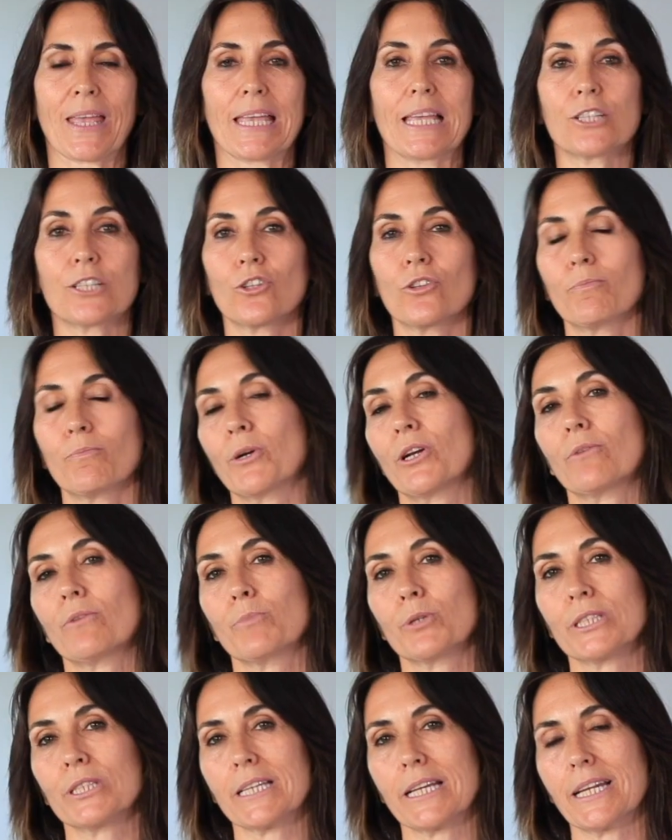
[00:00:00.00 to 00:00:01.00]
Y esto, bueno,
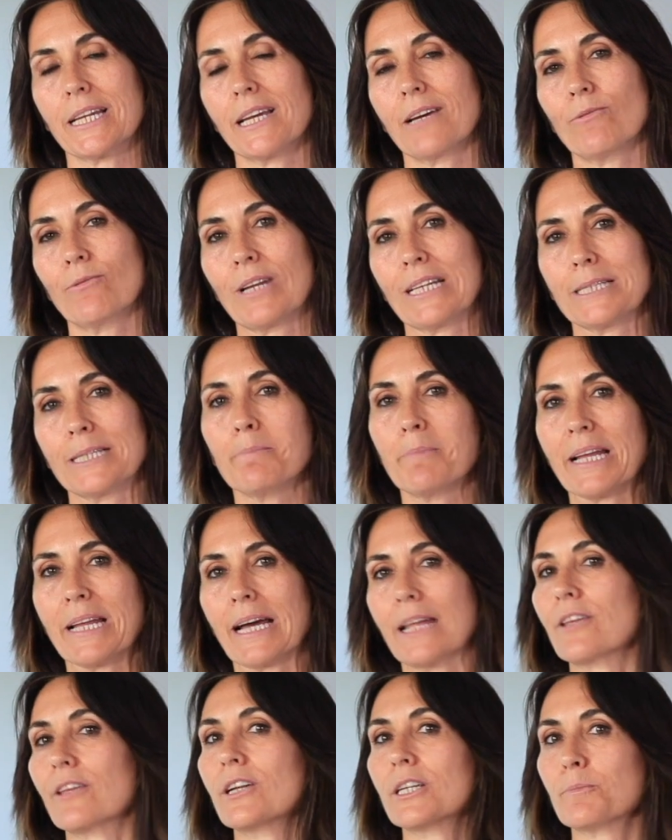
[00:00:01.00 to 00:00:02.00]
pues tiene unas
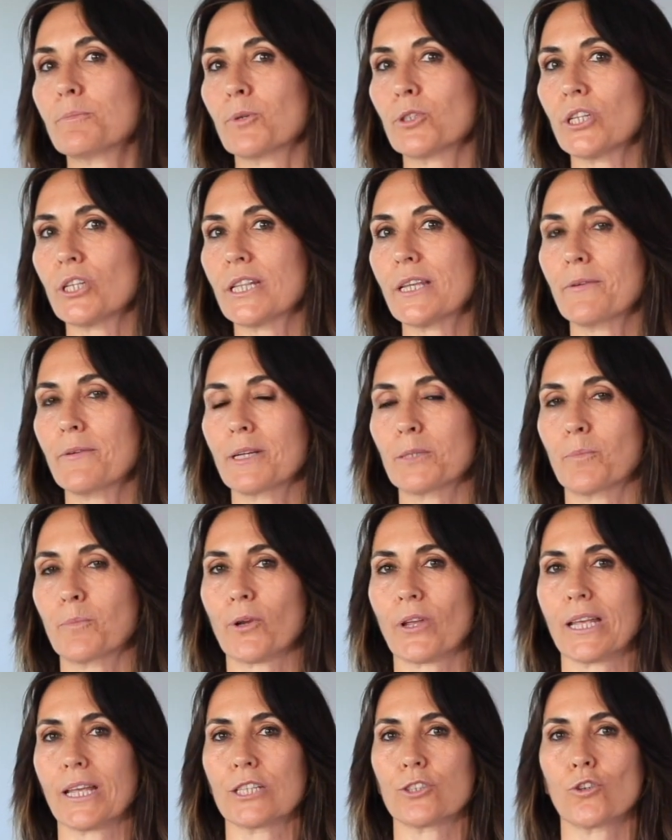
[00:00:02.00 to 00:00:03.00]
implicaciones positivas
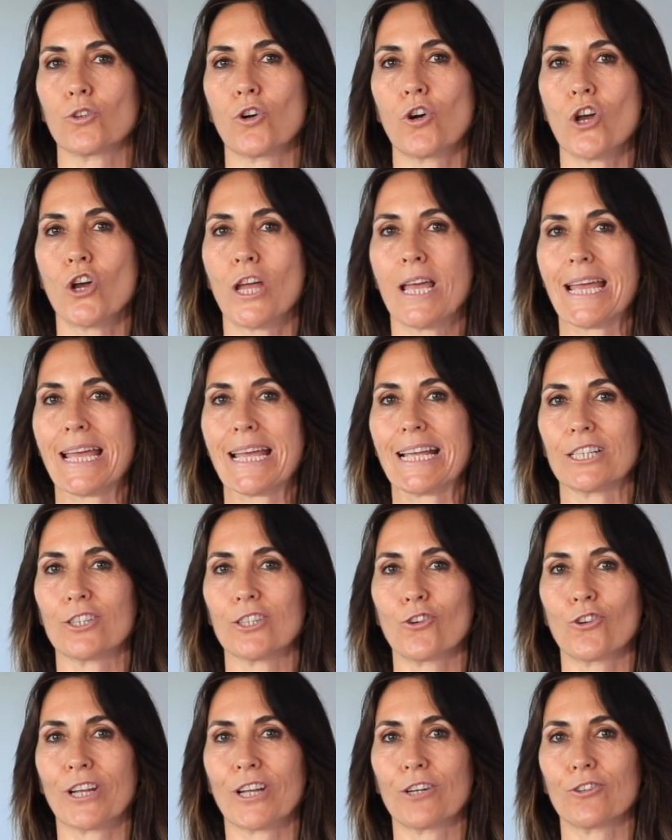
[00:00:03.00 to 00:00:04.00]
porque esto es
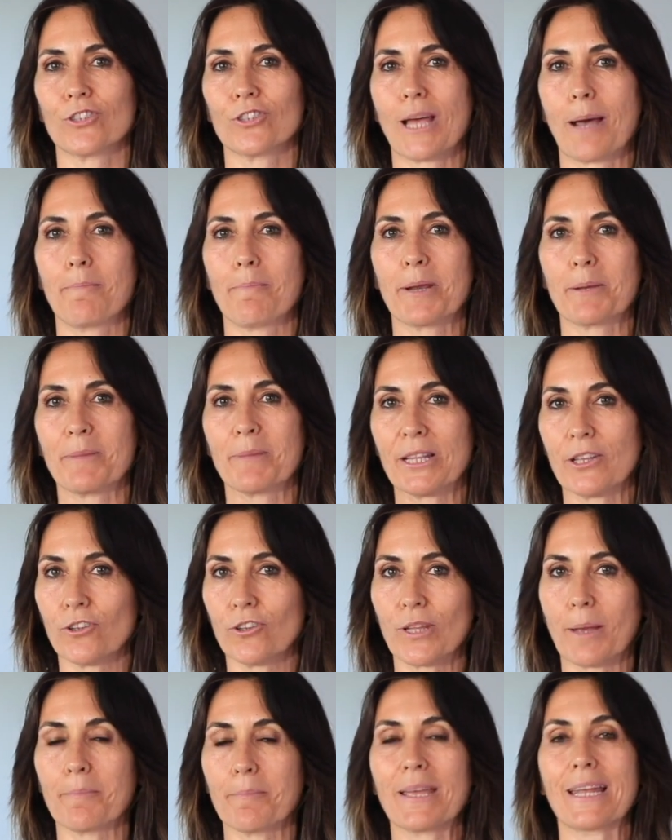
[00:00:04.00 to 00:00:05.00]
lo que nos ha permitido
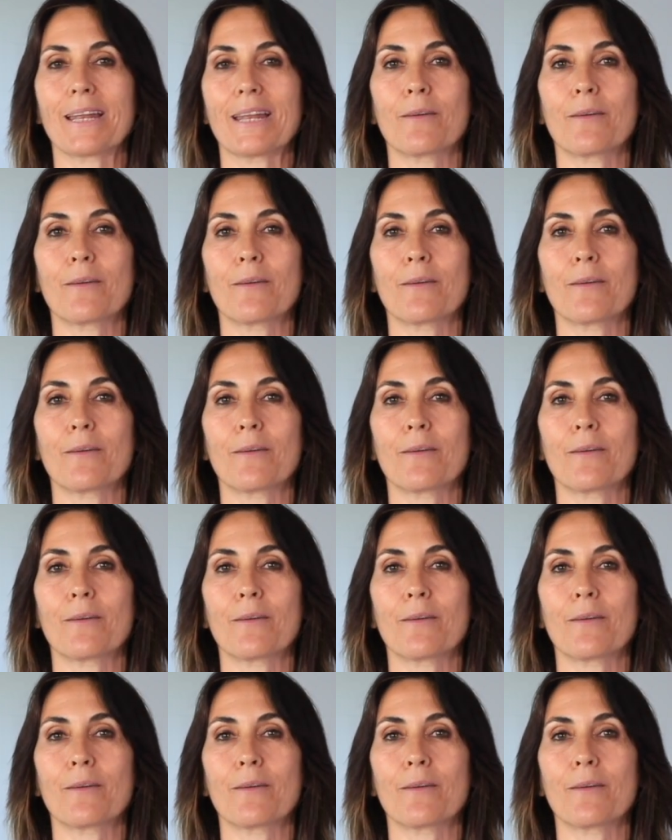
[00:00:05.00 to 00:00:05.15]
también